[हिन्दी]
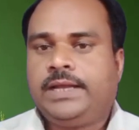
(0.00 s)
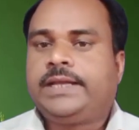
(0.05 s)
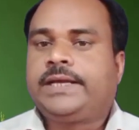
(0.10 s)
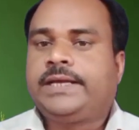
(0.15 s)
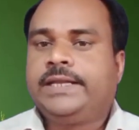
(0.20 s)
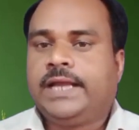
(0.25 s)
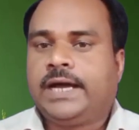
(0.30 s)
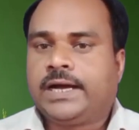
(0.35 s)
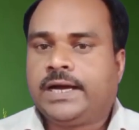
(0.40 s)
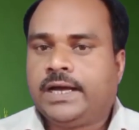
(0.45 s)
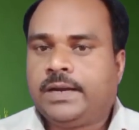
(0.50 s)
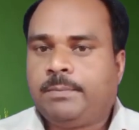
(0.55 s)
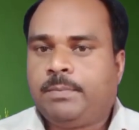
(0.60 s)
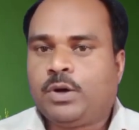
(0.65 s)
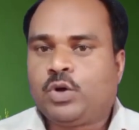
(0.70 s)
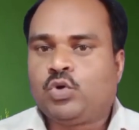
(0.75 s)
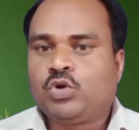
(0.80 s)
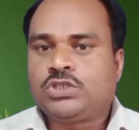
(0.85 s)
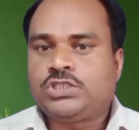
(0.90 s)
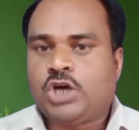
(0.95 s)
लेकिन अगर
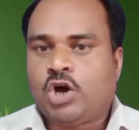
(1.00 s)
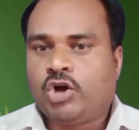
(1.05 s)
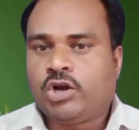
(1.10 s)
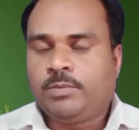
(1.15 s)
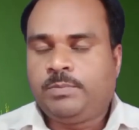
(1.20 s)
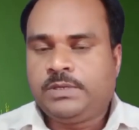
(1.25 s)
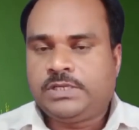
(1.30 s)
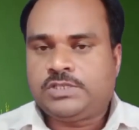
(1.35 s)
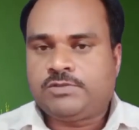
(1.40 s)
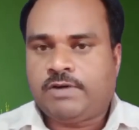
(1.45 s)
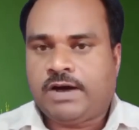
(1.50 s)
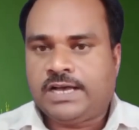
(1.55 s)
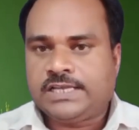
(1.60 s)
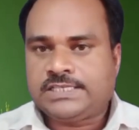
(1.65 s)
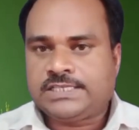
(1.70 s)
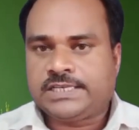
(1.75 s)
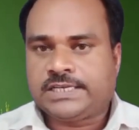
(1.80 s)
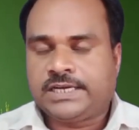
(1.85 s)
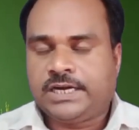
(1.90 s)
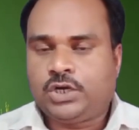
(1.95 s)
भरोसा और
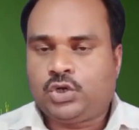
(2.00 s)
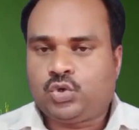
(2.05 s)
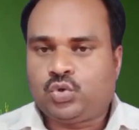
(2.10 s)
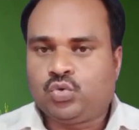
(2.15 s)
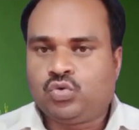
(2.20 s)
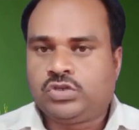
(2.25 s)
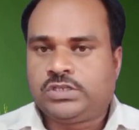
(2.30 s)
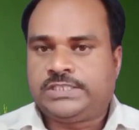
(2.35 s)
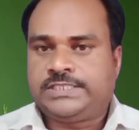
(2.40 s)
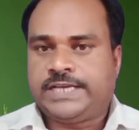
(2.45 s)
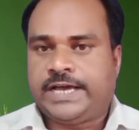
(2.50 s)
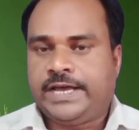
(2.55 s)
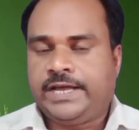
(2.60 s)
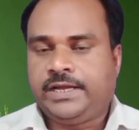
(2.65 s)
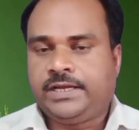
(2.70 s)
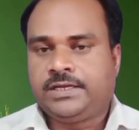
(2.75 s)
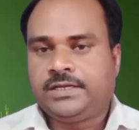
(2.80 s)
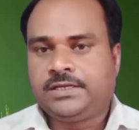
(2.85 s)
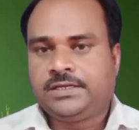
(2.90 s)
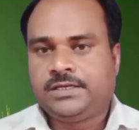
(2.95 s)
विश्वास अगर टूट जाए
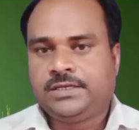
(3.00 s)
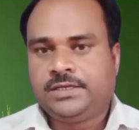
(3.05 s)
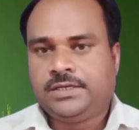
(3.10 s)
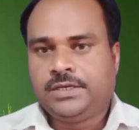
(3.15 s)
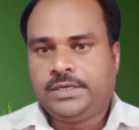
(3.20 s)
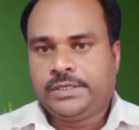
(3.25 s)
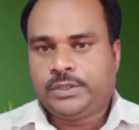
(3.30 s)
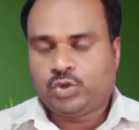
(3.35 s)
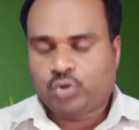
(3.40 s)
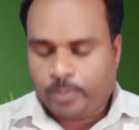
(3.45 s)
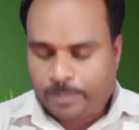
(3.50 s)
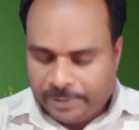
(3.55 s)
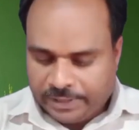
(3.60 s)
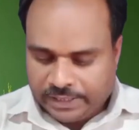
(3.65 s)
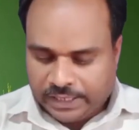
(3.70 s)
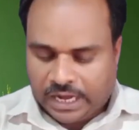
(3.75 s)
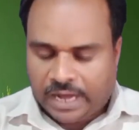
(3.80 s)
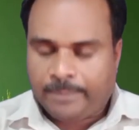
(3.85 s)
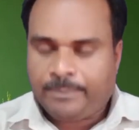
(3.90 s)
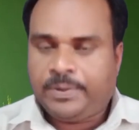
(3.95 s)
तो
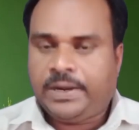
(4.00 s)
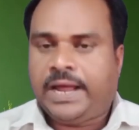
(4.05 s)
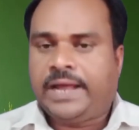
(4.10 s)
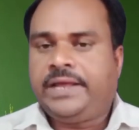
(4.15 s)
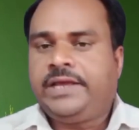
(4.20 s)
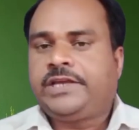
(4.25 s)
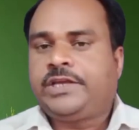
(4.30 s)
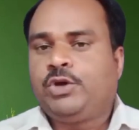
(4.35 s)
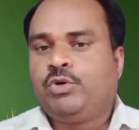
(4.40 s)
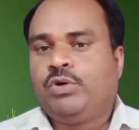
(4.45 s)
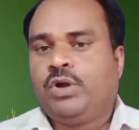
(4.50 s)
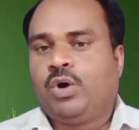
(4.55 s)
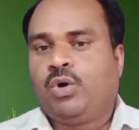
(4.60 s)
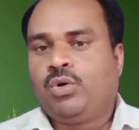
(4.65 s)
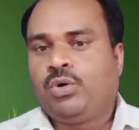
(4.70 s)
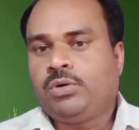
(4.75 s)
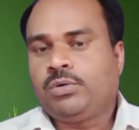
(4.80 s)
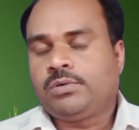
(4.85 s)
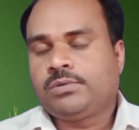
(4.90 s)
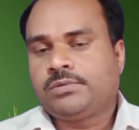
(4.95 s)
फिर अपना ही क्यों ना
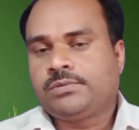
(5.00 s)
हो